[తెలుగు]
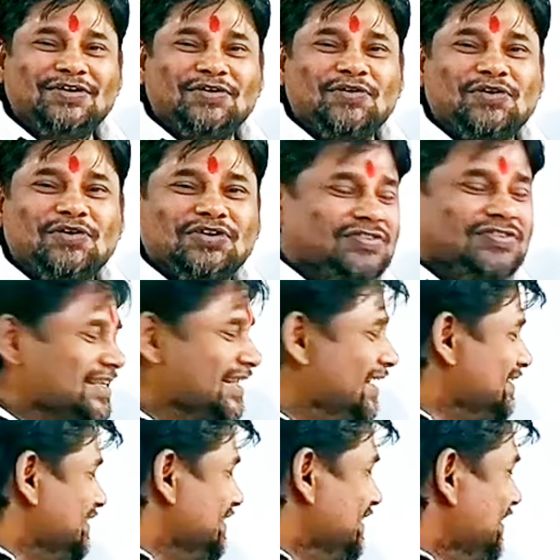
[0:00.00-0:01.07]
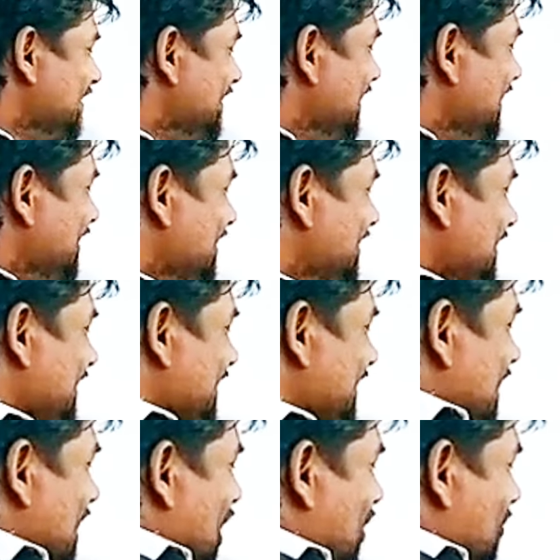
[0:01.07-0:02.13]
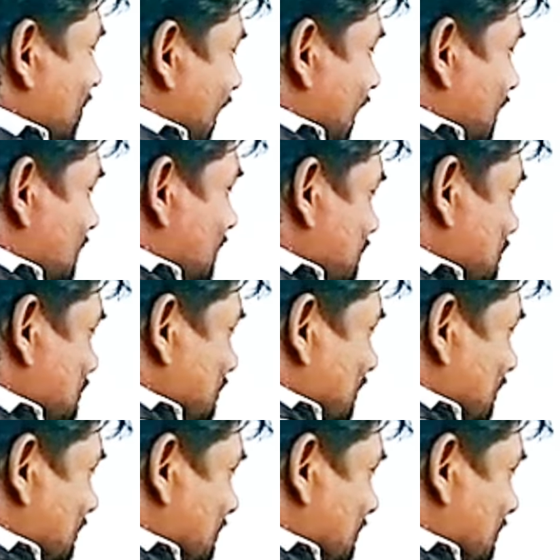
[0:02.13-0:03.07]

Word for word: ఒక ట్విస్ట్ ఎలా వచ్చిందంటే ఆయన మ్యారేజ్ చేసుకున్నాడు